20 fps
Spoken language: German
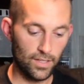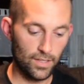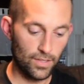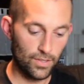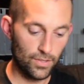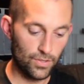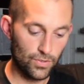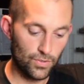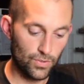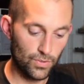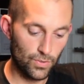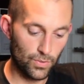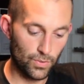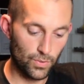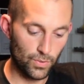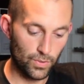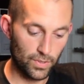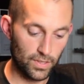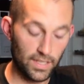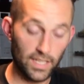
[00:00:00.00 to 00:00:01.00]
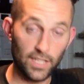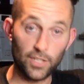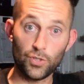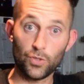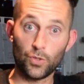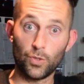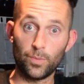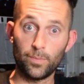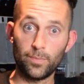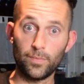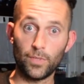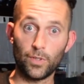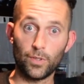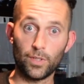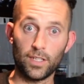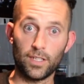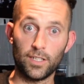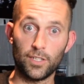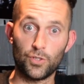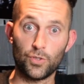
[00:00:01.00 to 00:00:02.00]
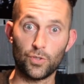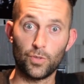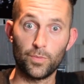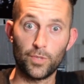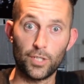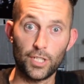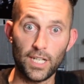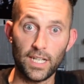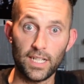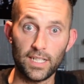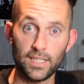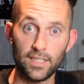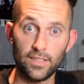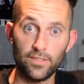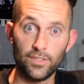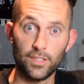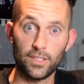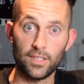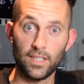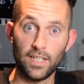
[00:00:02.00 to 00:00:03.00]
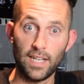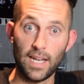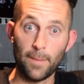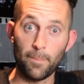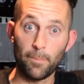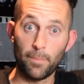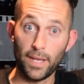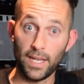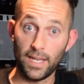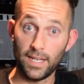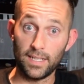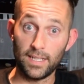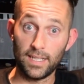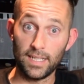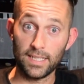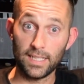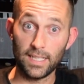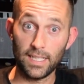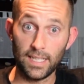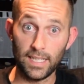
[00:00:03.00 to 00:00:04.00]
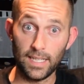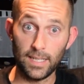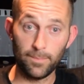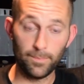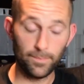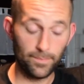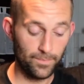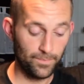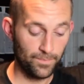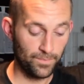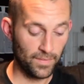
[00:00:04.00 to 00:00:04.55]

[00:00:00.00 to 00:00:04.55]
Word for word: So, der Strom oder die Stromstärke wird in Ampere angegeben.